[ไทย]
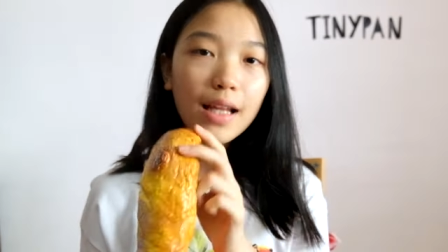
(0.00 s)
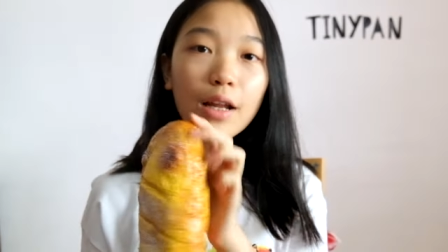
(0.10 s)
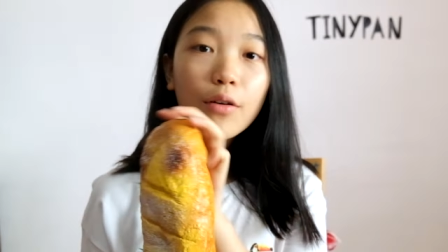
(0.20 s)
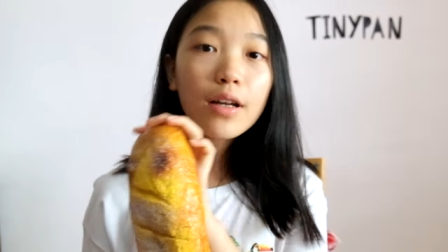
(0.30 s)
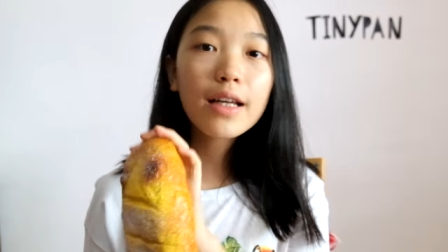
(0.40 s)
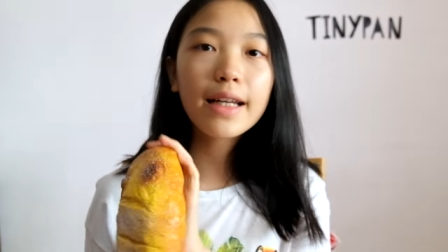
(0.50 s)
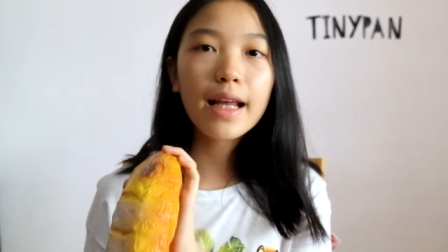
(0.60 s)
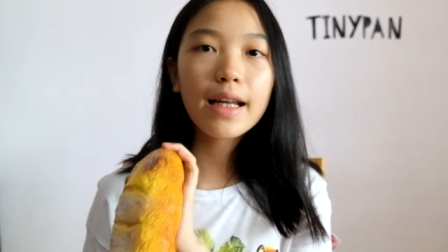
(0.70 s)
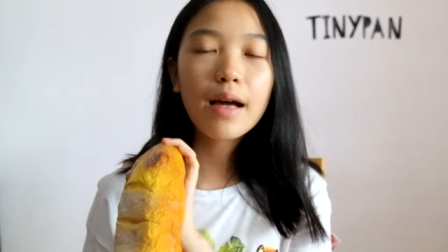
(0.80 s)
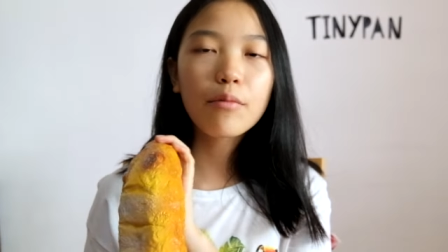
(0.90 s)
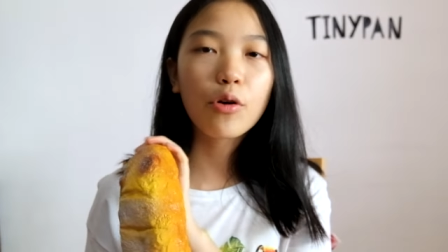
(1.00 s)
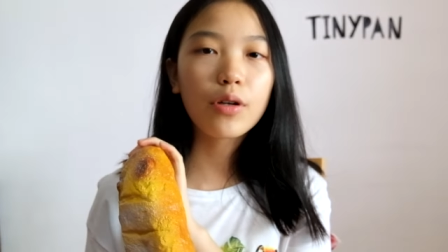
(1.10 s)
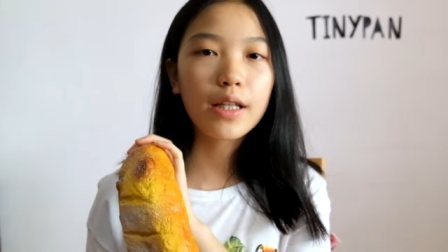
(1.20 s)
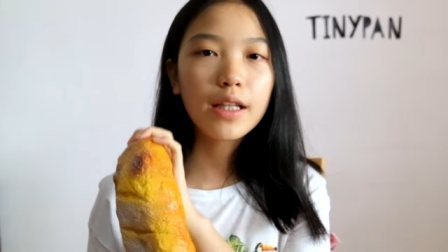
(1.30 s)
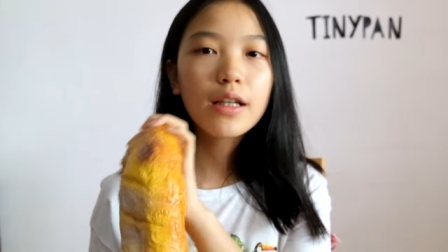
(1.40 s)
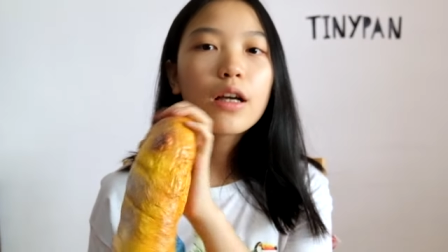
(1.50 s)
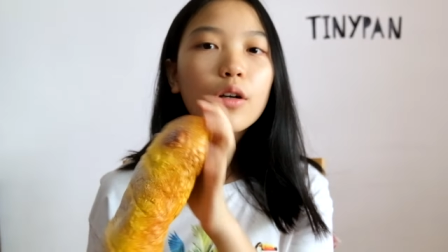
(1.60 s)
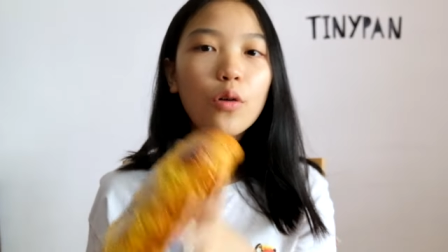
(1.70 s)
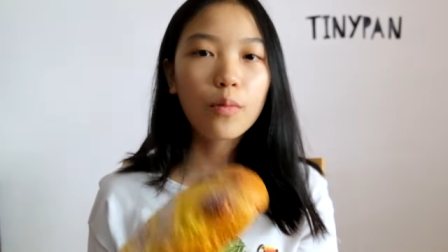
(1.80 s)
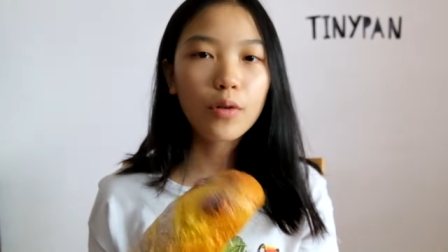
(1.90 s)
แล้วก็เลยแนะนำคนที่
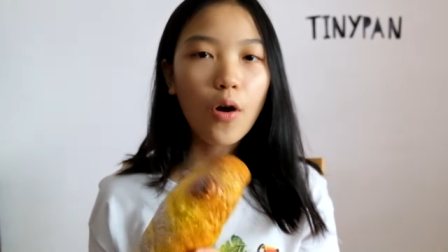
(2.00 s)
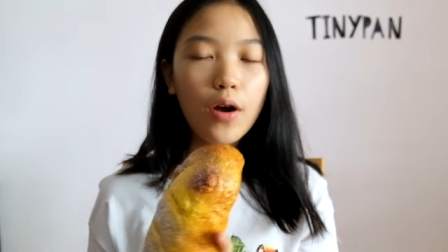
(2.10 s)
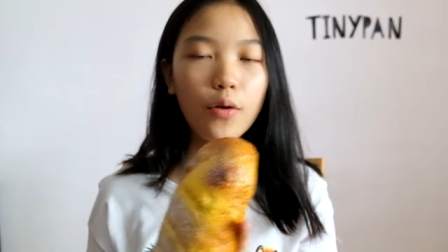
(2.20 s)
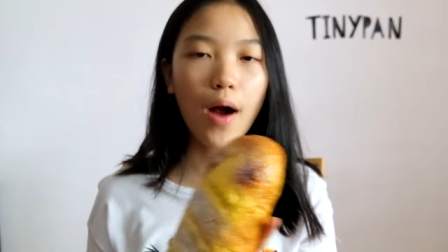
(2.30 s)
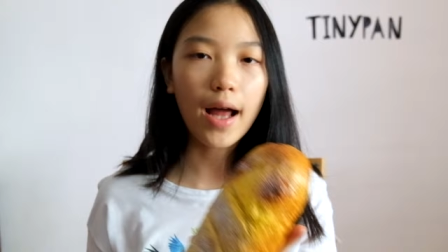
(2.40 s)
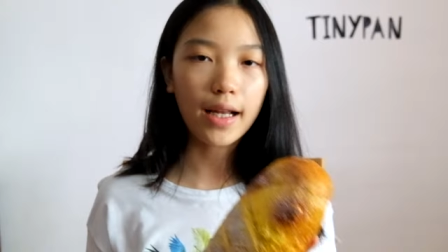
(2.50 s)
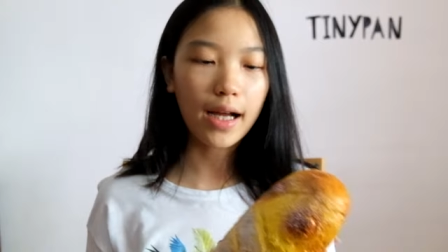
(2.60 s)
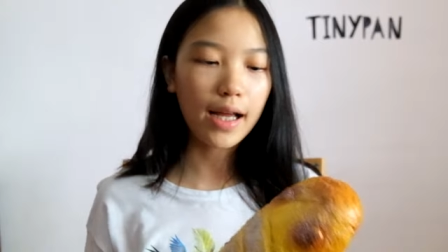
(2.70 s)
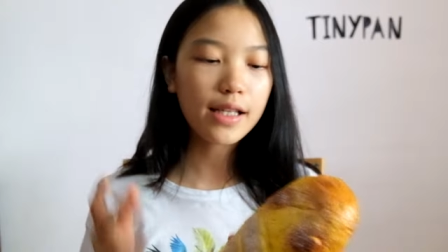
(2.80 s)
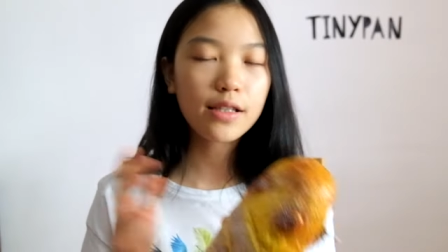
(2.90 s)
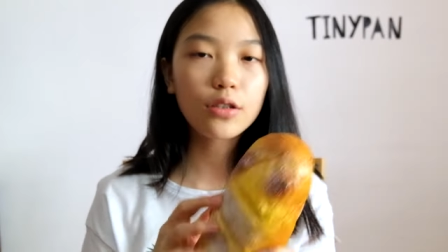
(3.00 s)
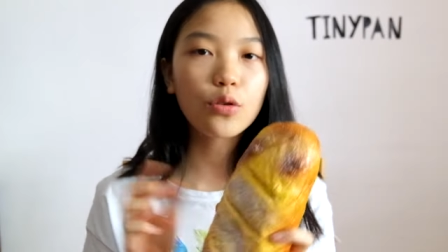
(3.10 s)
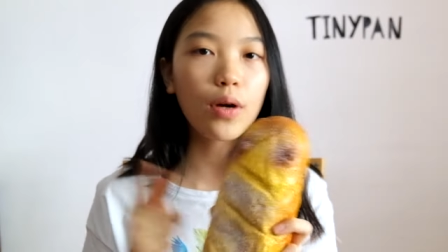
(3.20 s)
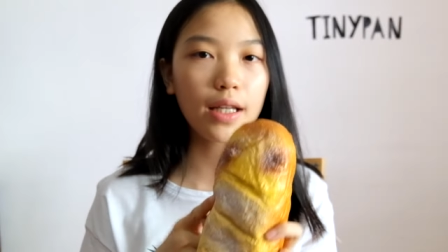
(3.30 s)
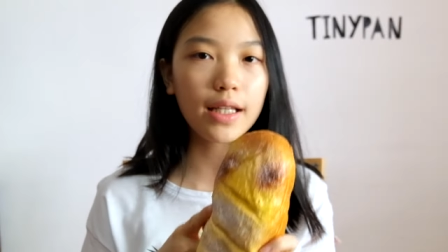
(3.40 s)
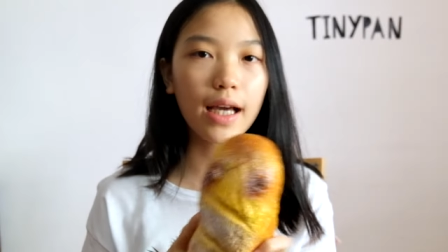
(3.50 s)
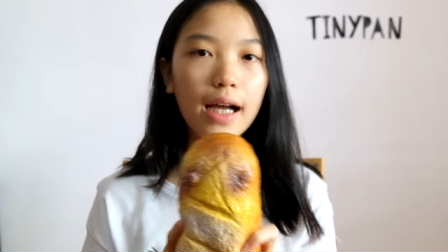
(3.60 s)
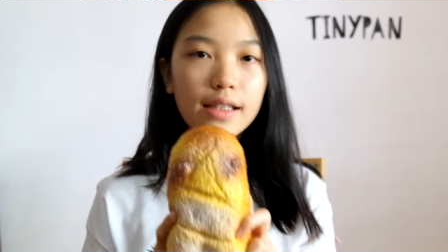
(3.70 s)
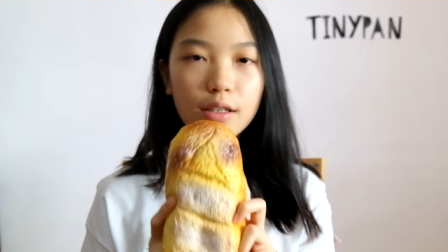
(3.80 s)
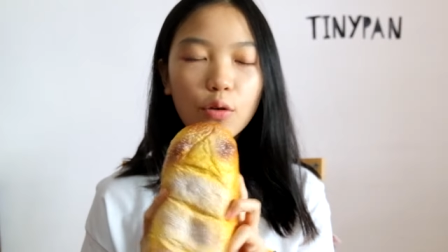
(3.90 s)
งบน้อยกว่านะคะ ให้ซื้อตัวนี้นะ
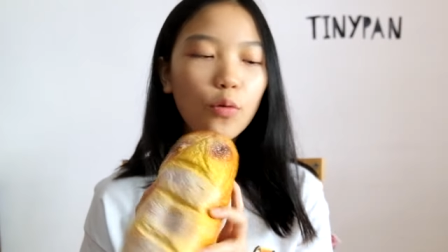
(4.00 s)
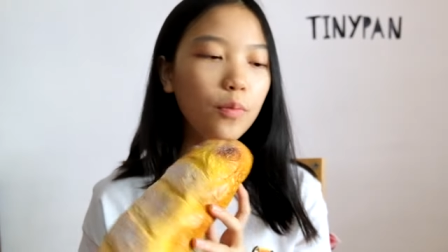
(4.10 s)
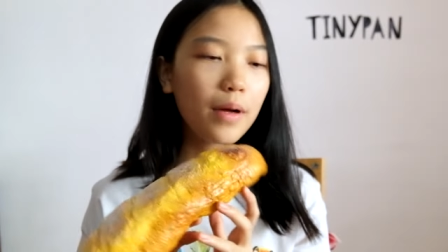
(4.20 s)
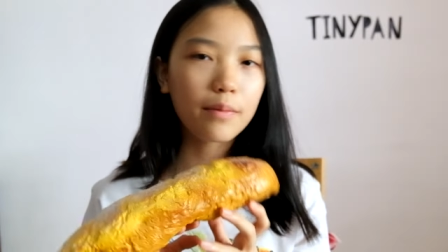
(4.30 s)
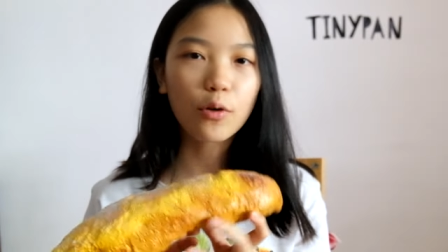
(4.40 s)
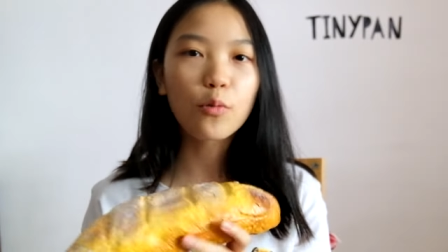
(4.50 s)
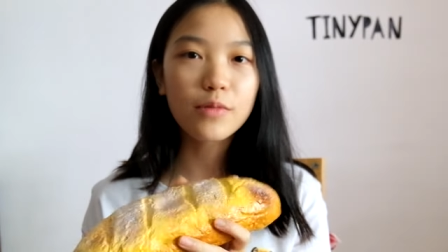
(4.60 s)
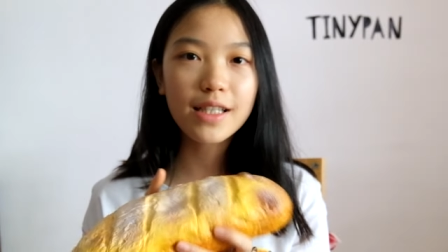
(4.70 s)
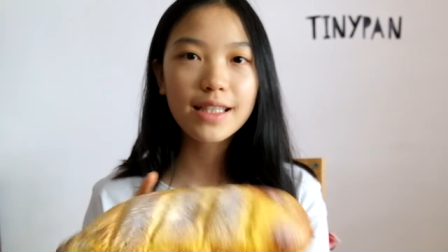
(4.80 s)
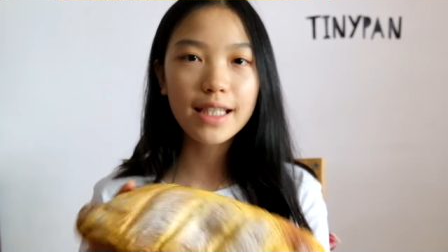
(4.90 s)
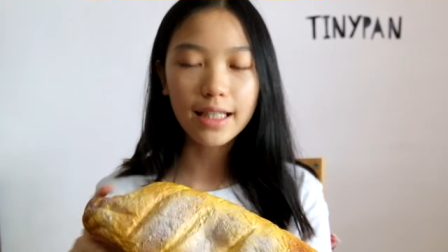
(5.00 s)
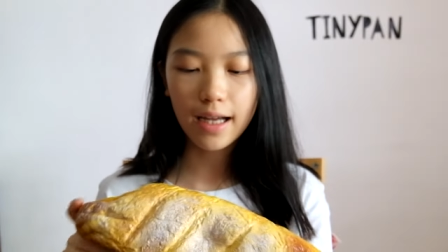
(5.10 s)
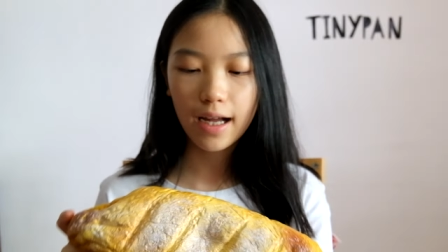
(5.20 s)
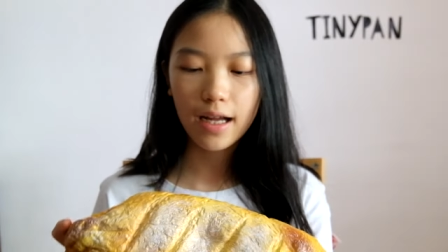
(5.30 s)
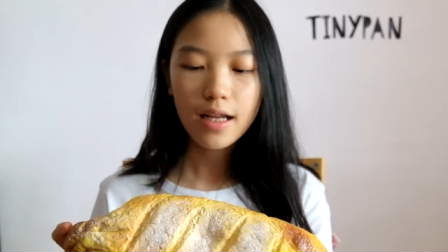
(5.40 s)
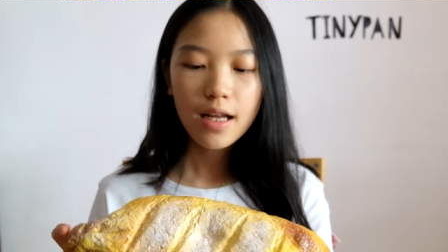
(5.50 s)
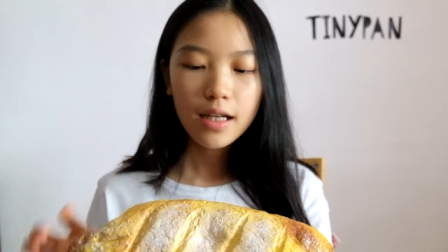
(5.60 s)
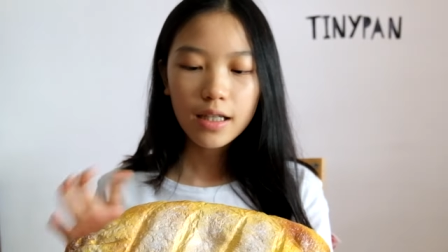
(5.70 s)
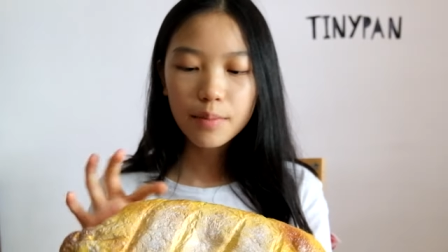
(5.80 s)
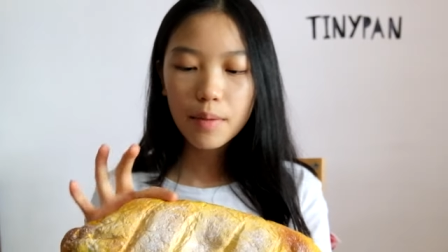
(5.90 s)
คะจะคุ้มแบบคุ้มจริงๆ นะคะ
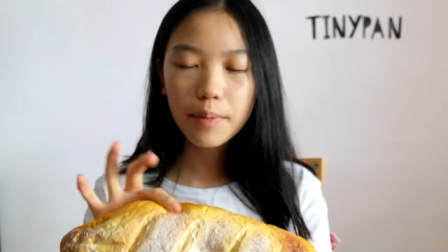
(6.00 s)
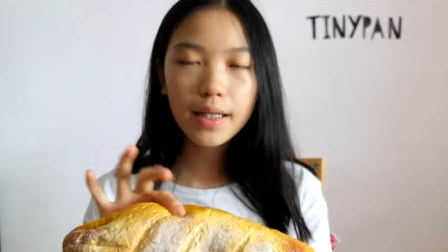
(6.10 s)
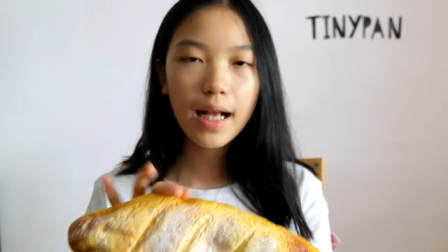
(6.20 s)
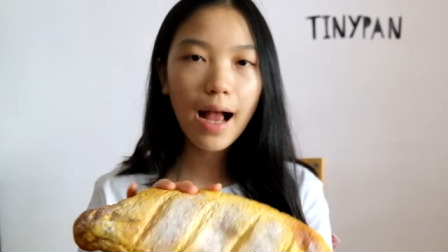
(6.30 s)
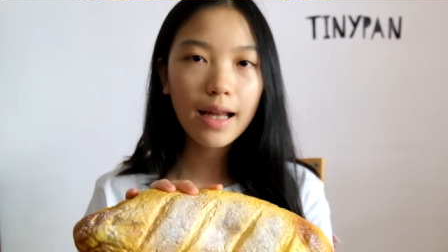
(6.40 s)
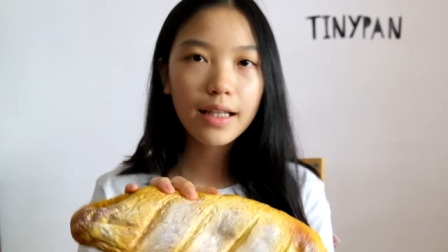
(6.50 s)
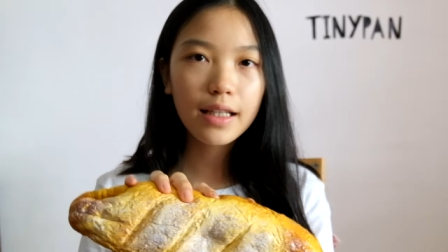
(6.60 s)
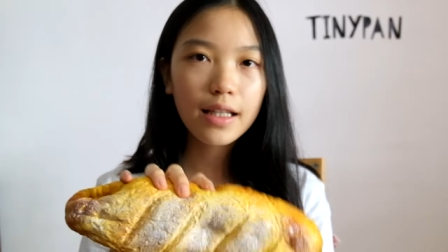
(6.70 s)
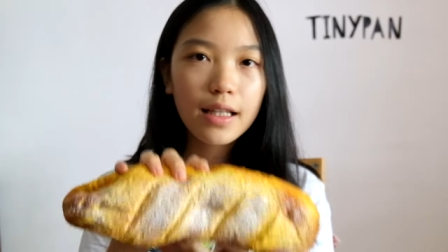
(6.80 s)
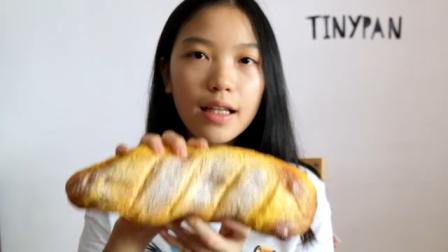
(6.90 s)
คือมันเป็นงานที่